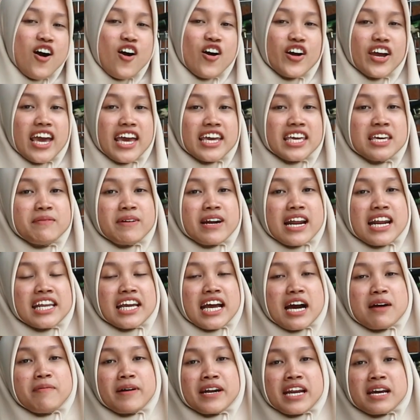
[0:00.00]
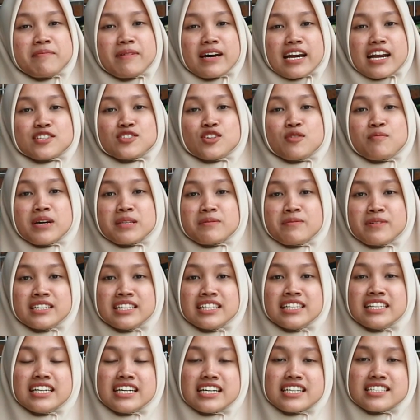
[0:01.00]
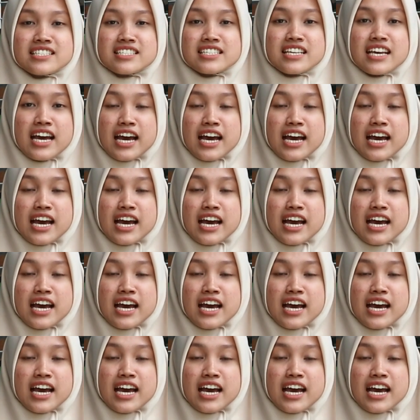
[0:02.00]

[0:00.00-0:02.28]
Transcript: Oke, gimana nih kabarnya para sobat bedilers?